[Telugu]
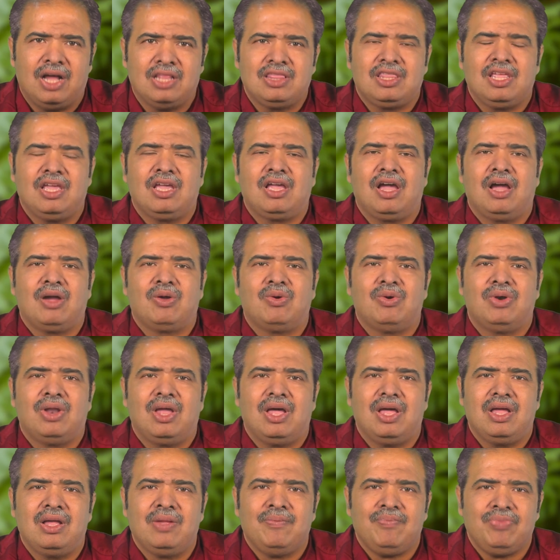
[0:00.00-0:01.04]

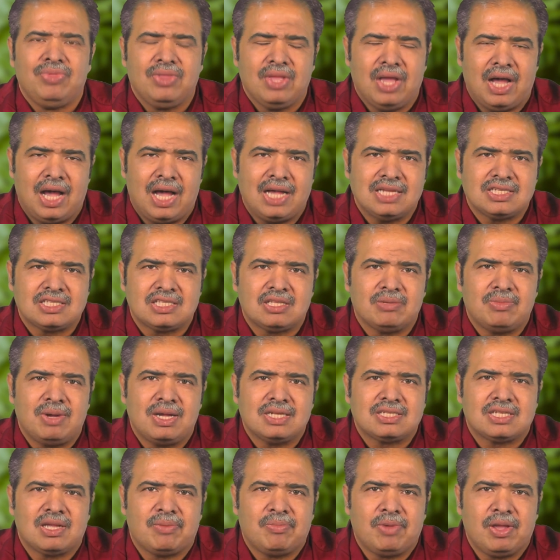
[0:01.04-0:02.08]
అంతేకాకుండా
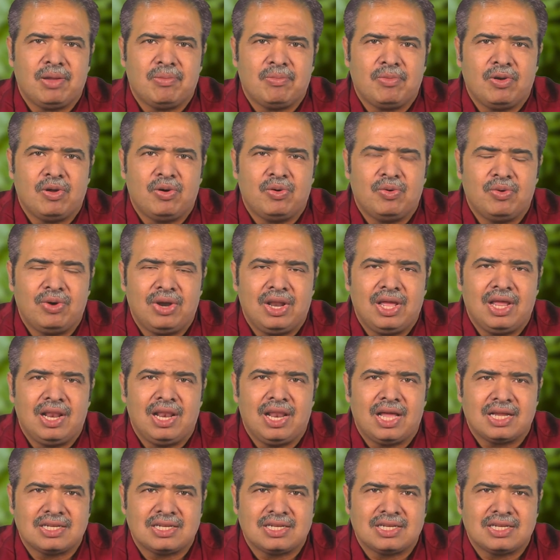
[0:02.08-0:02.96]
ఆస్తమా సమయంలో ఉండే